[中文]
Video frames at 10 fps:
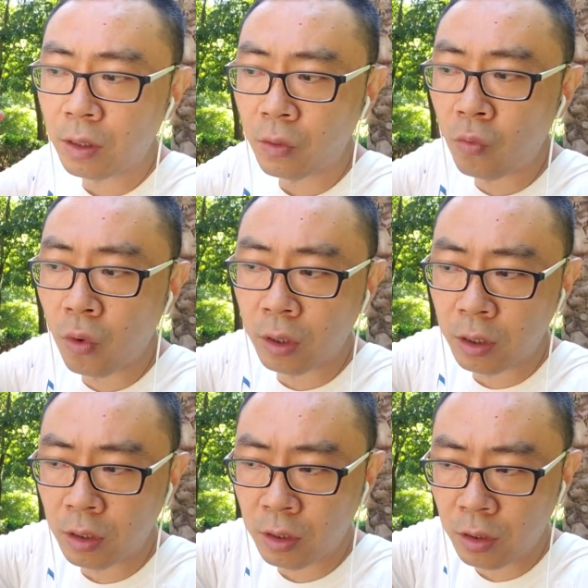我
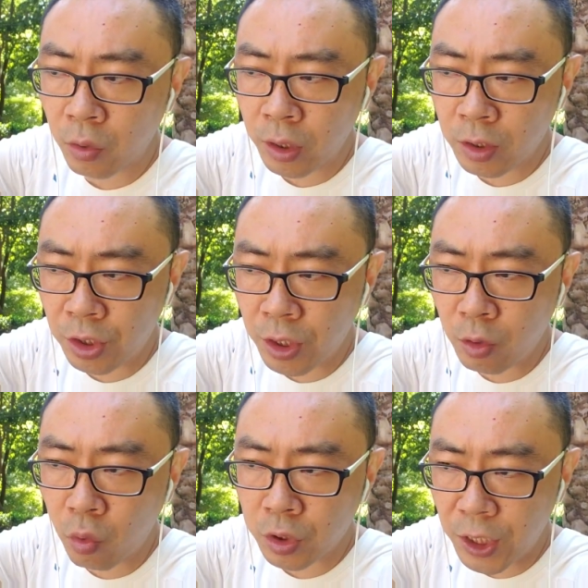有一个生意
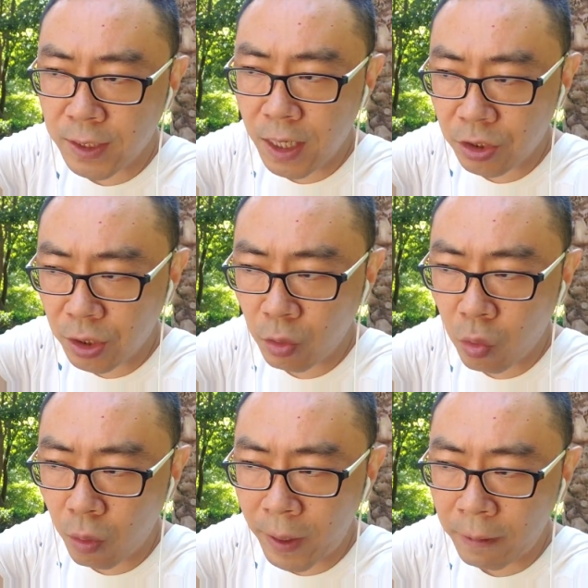伙潜在的生意
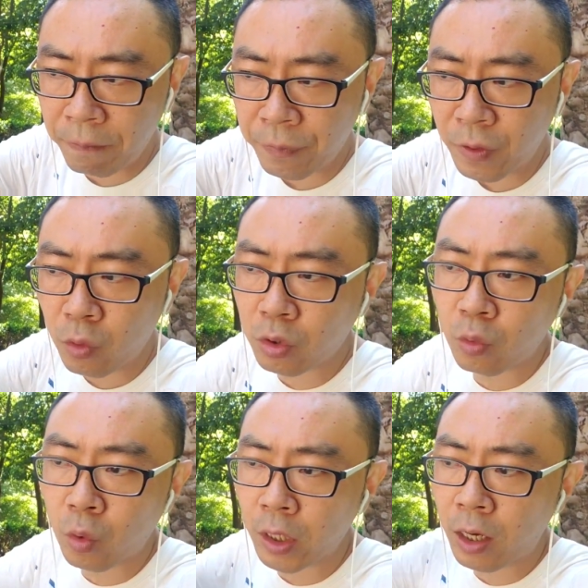伙伴，或者说
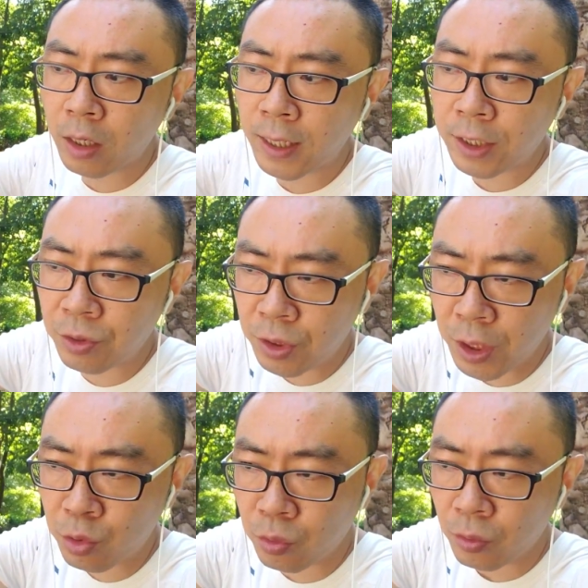我要和他去接
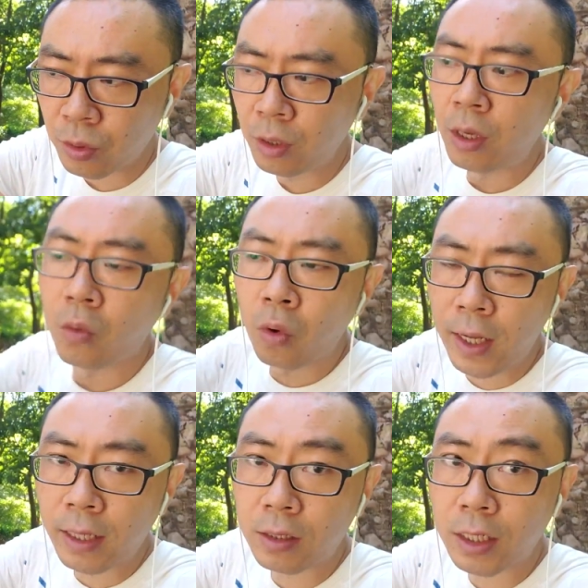触，我
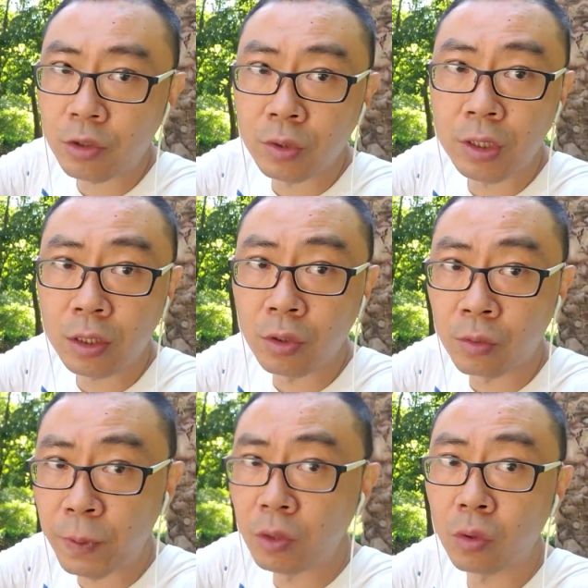看到他手机上有
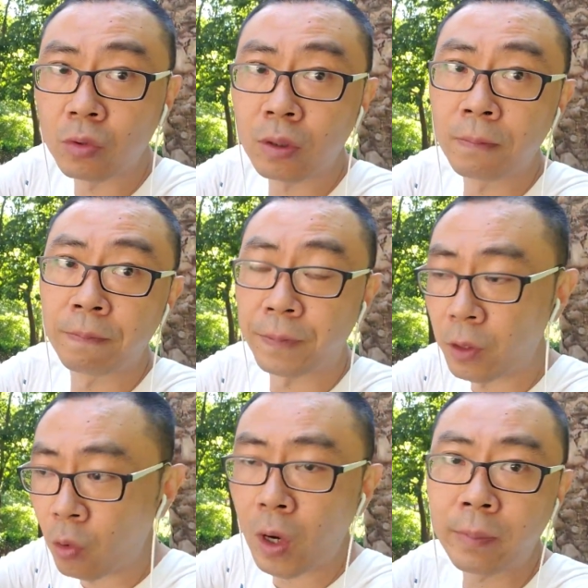拼多多
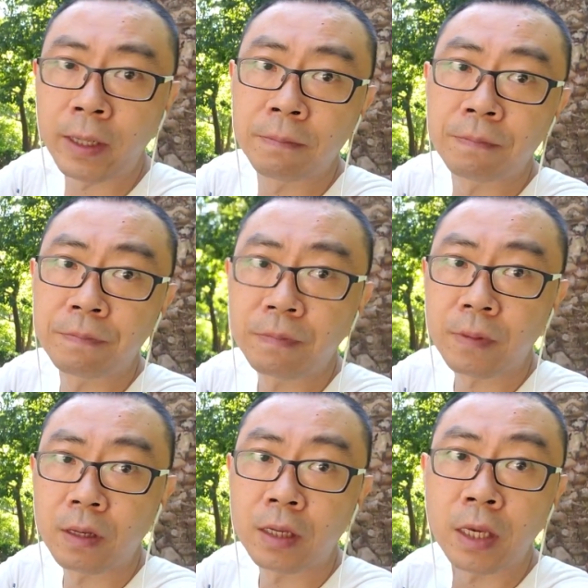有花呗，
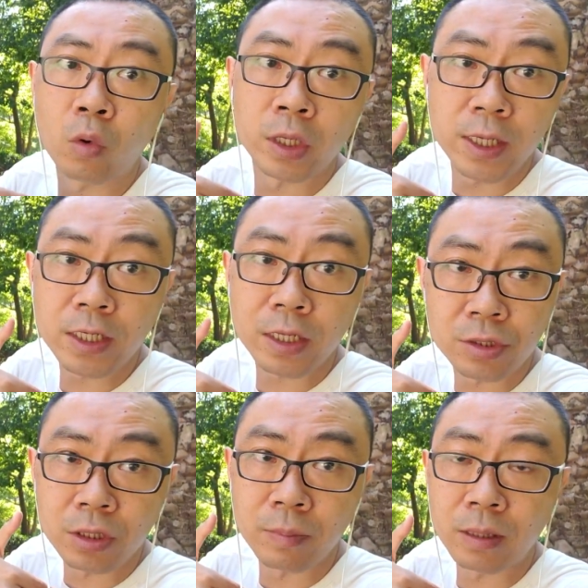给我的印象是
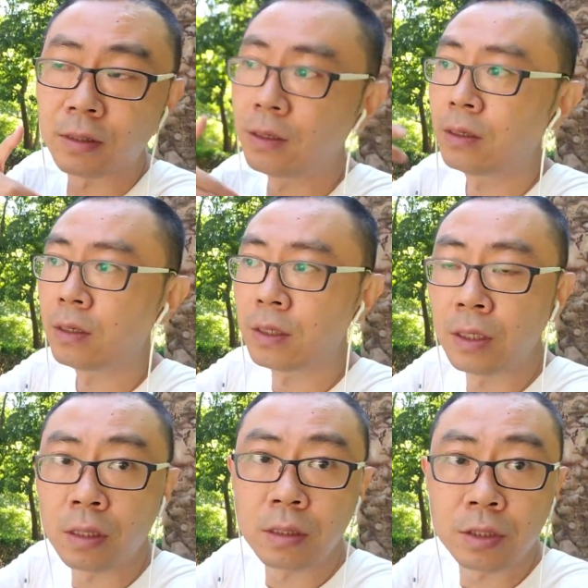什么？
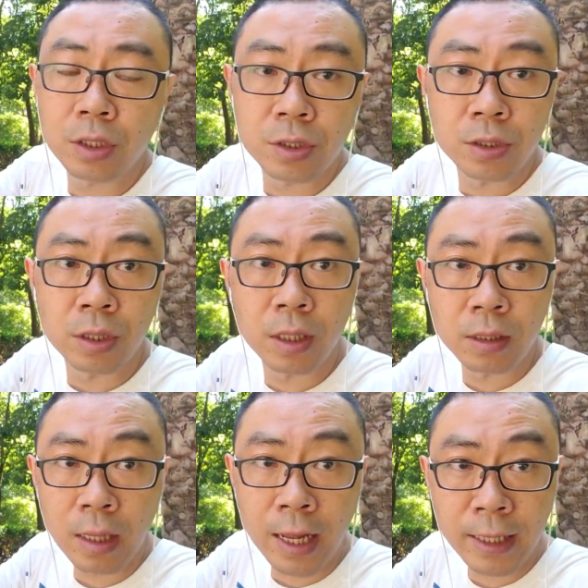一，这是一个
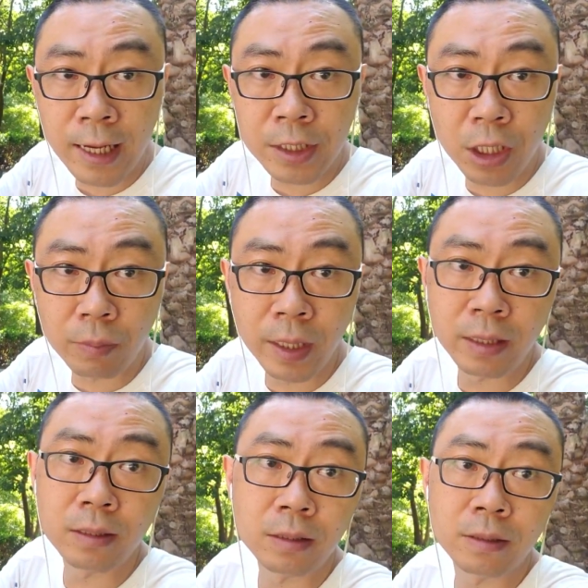爱贪小便
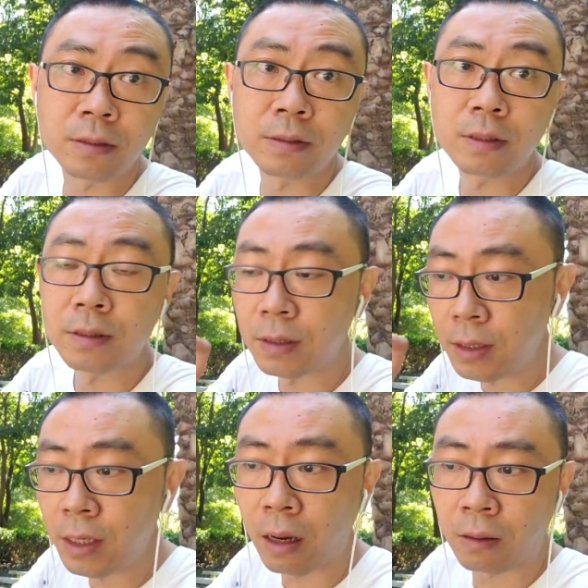宜的人；
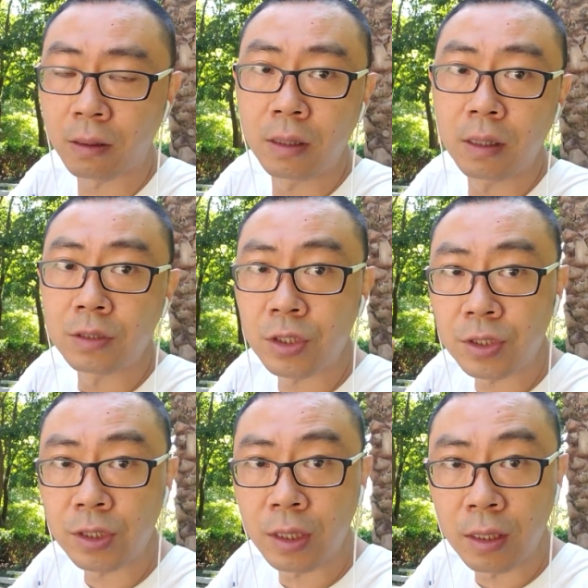第二，这
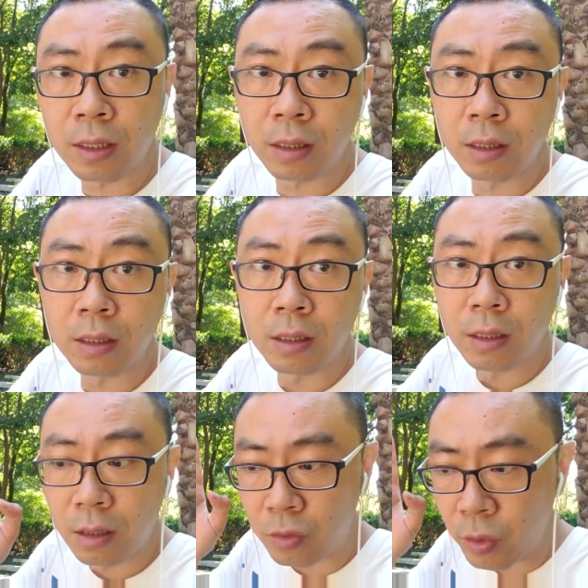是一个。
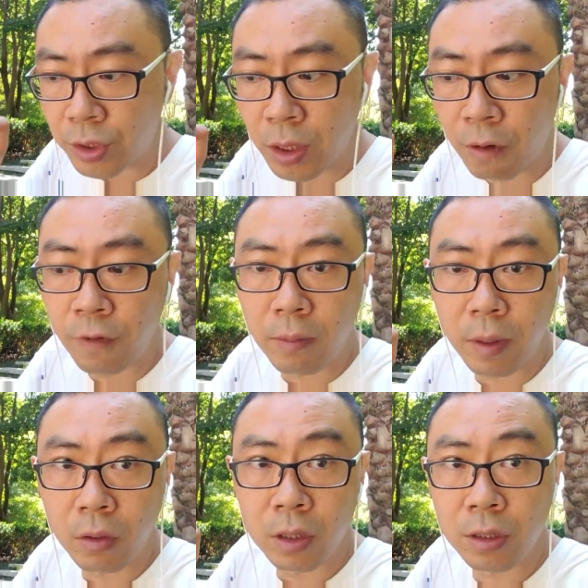对消费
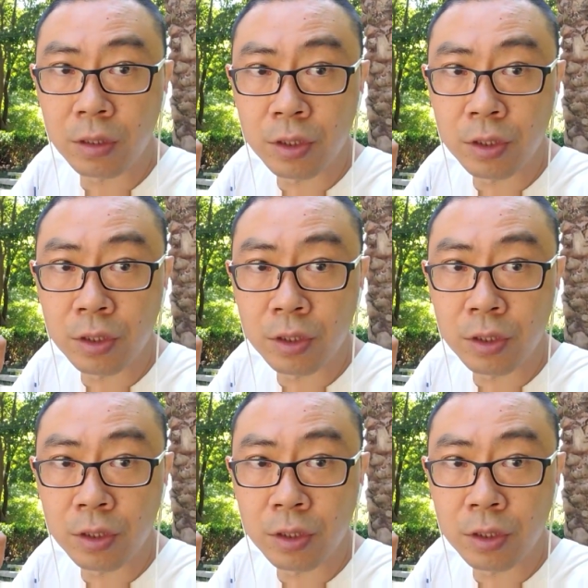没有克